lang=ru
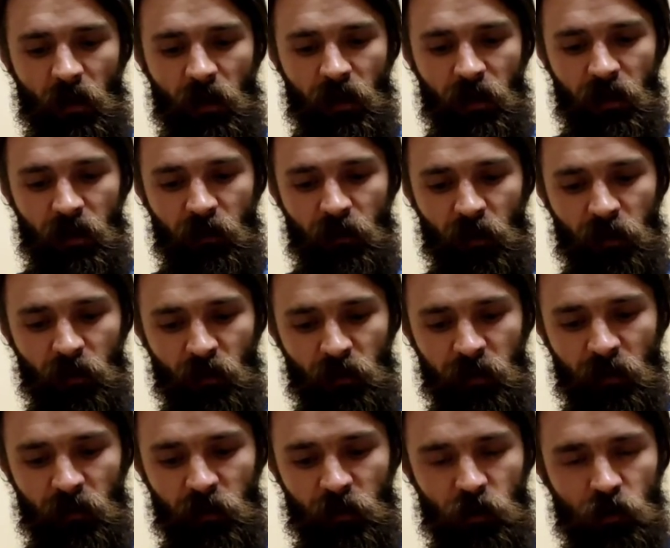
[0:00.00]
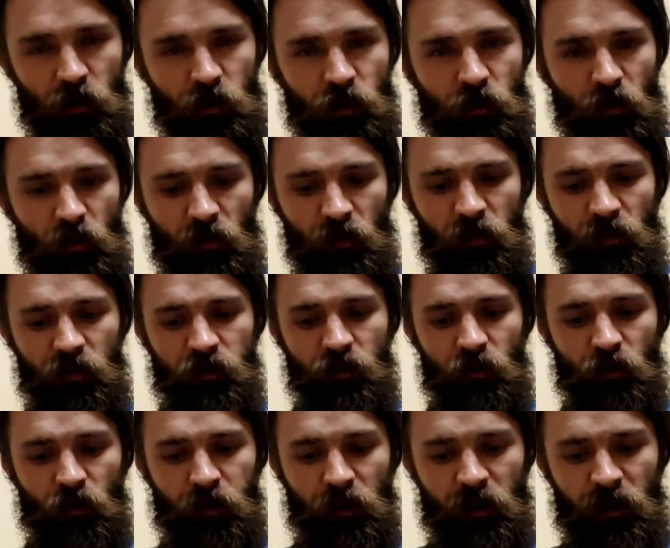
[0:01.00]
и потом там еще что-нибудь,
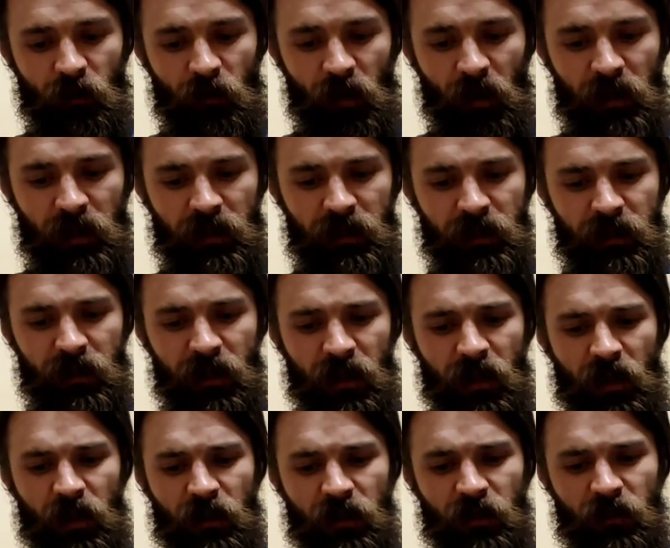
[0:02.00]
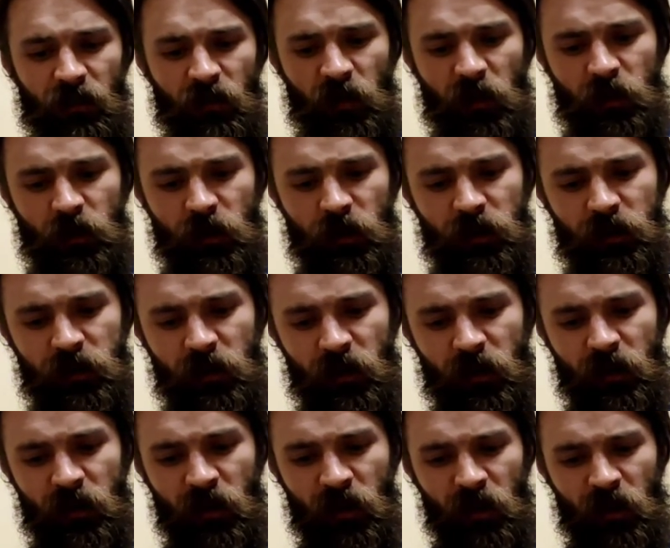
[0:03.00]
что-то, там политика, э, большие
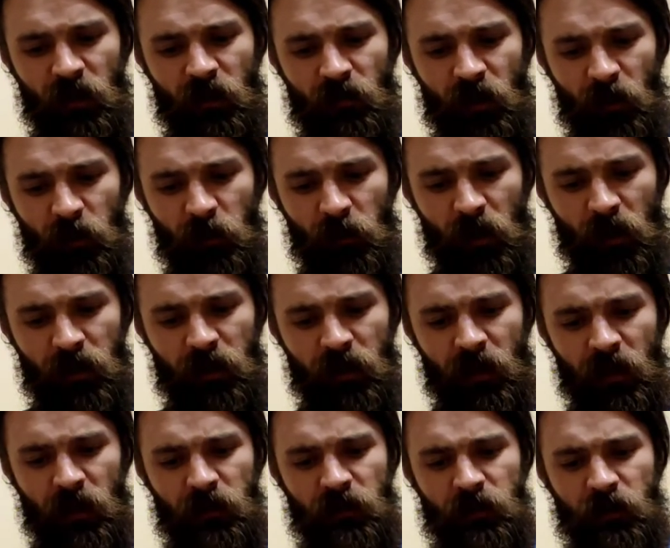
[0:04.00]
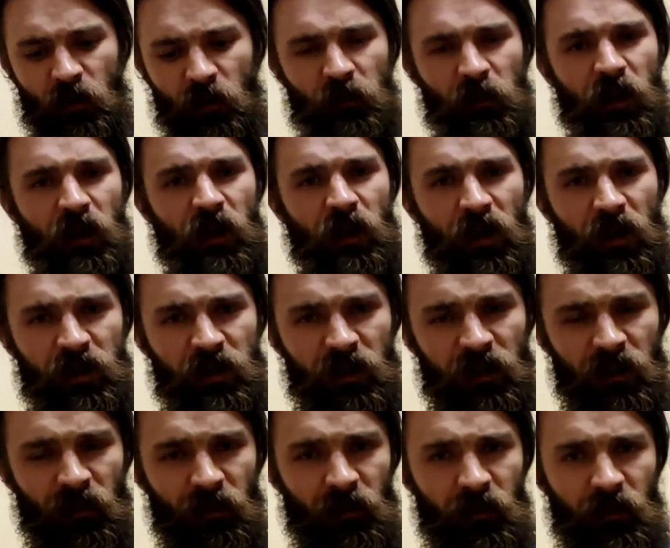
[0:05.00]
цены, кварплата, стрёмная хата,
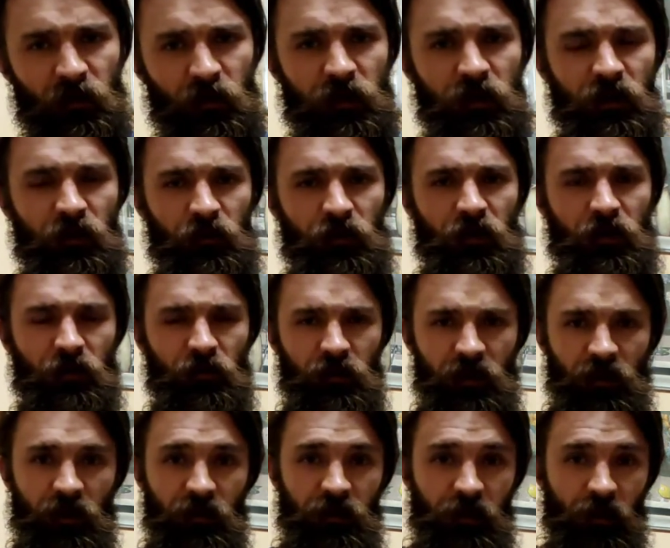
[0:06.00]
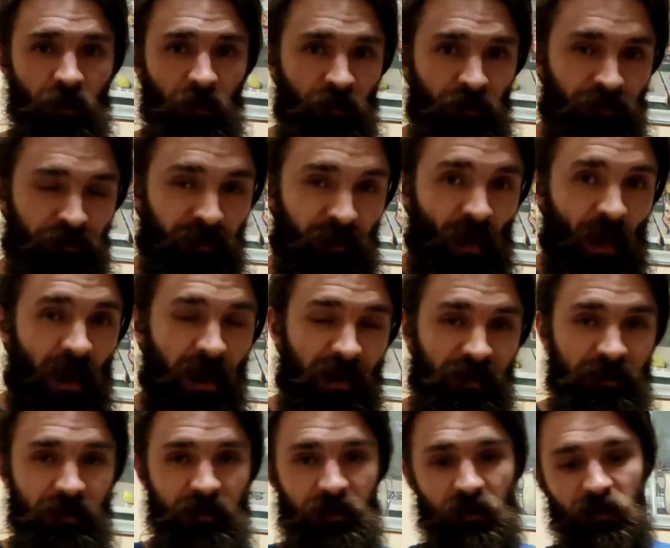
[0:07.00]
там, и вот это, вот это, вот это все. А
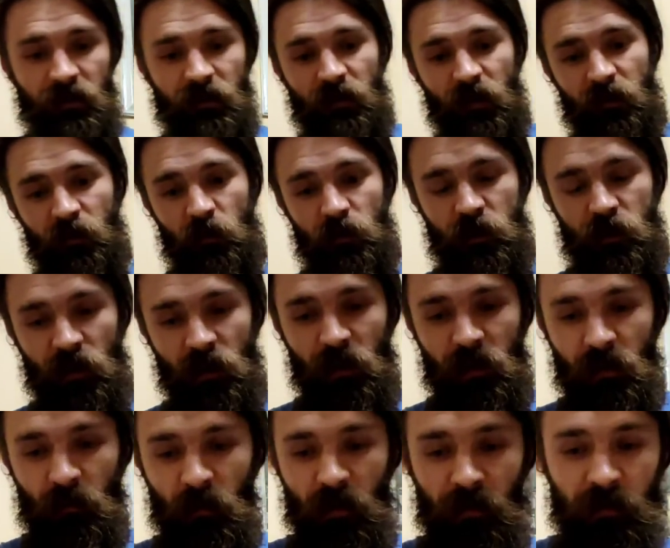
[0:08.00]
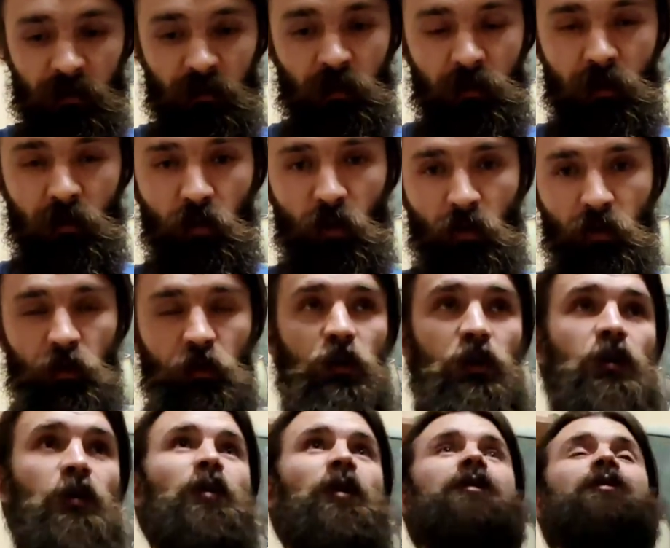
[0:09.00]
если ты относишься к этому как с любовью, то
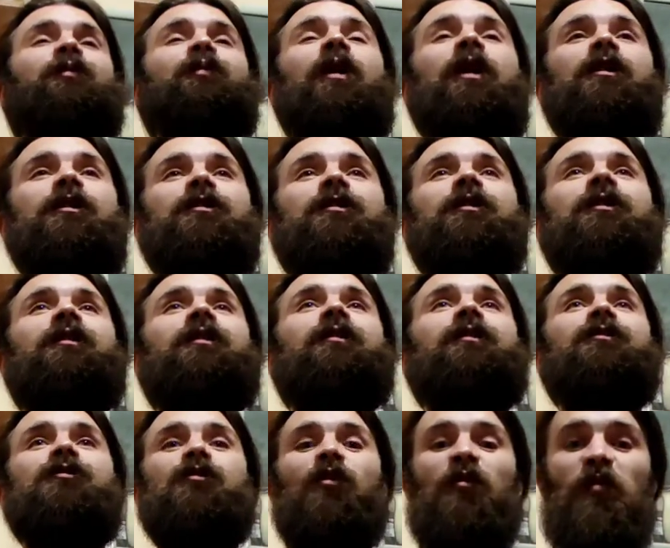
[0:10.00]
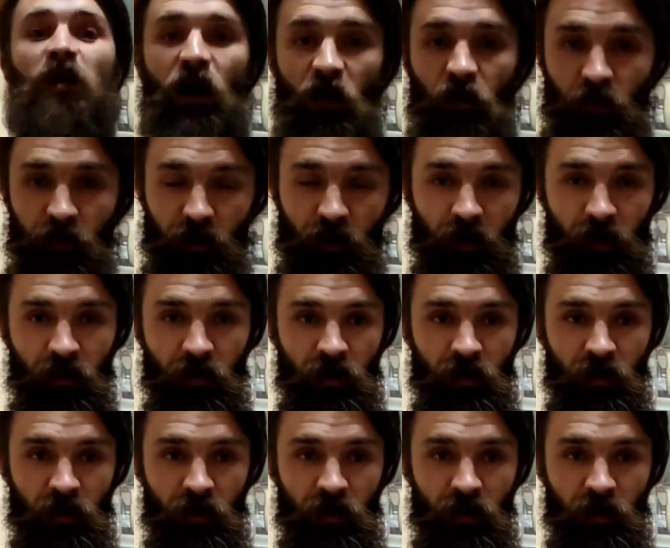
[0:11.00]
ты просыпаешься и говоришь «доброе утро»,